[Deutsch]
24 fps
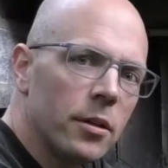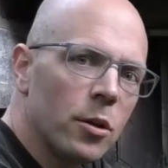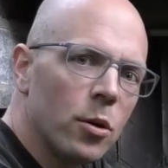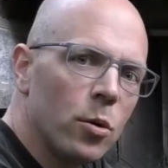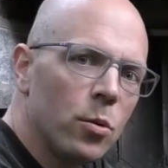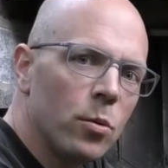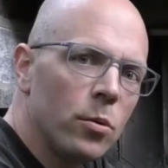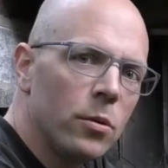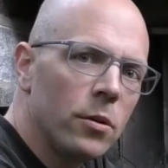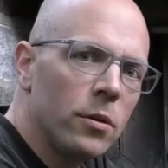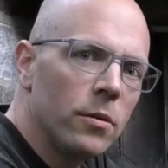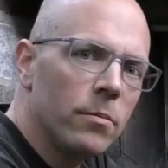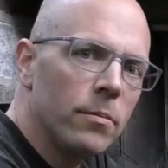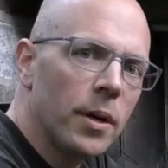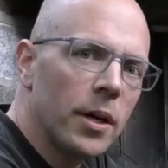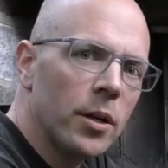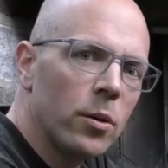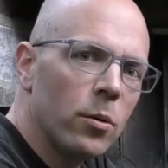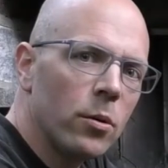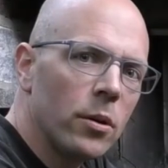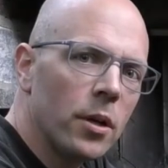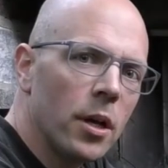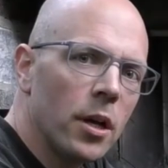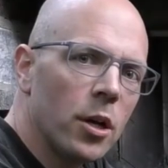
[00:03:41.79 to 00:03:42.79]
Kohlen, bei
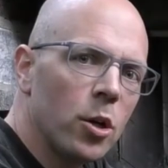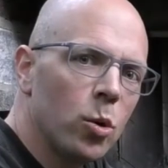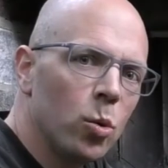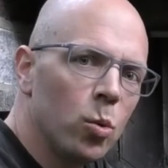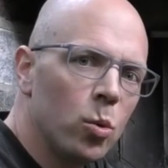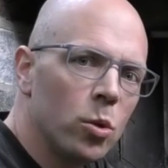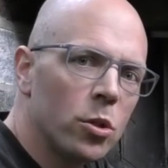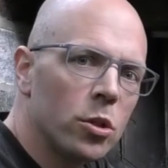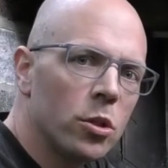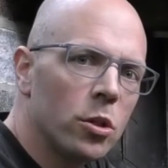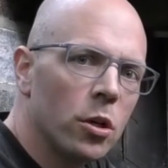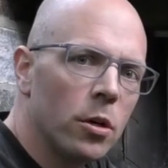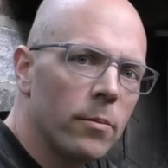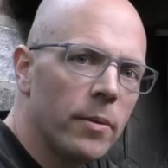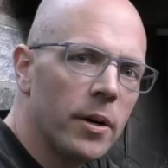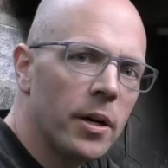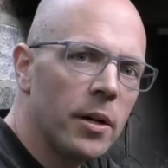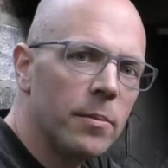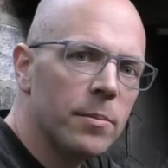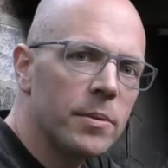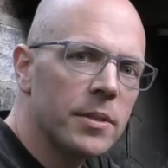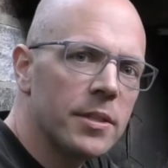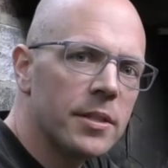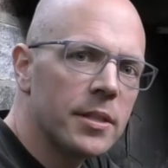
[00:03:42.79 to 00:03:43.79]
neuer Glut
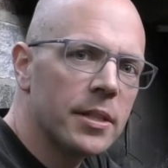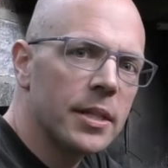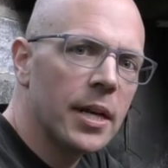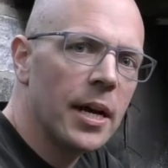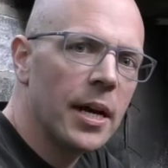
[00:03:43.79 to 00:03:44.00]
nochmal ein bisschen